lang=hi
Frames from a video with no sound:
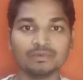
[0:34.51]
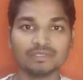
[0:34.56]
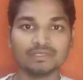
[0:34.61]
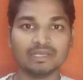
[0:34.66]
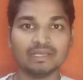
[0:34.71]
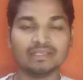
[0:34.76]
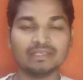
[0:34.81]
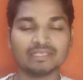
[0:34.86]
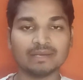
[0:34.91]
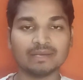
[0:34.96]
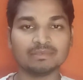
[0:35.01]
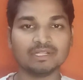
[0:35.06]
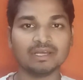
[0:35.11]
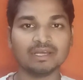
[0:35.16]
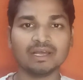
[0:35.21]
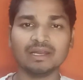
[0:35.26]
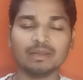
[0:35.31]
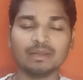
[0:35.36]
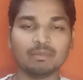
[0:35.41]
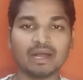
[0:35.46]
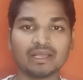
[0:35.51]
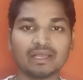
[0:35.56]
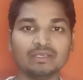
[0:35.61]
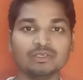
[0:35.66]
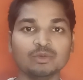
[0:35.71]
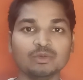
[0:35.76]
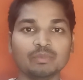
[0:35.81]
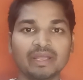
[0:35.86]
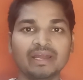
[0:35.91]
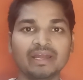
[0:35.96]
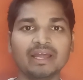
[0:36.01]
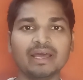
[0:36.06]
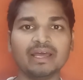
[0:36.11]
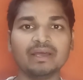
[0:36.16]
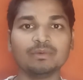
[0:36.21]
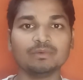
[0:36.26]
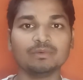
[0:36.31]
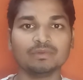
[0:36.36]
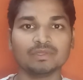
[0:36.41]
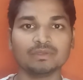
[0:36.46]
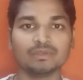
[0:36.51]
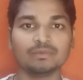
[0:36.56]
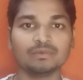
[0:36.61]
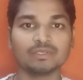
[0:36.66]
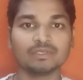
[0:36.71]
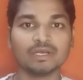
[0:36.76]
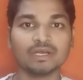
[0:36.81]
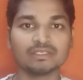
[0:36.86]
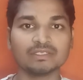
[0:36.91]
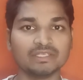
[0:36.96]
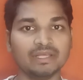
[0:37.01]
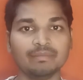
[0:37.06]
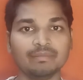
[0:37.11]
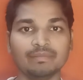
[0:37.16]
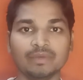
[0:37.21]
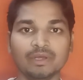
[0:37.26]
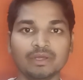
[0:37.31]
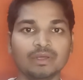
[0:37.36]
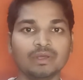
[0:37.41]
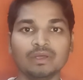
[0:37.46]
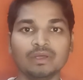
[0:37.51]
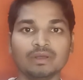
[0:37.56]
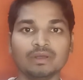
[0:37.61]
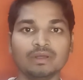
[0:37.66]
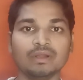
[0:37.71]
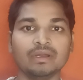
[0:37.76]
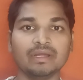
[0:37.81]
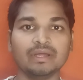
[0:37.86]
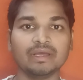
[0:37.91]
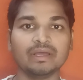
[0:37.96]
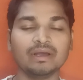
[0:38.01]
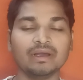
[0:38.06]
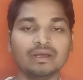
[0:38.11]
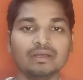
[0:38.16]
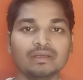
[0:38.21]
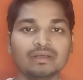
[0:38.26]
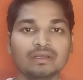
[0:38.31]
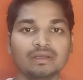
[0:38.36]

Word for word: उसके हिसाब से बाकी जो महिला है उस, उसका सेम लगेगा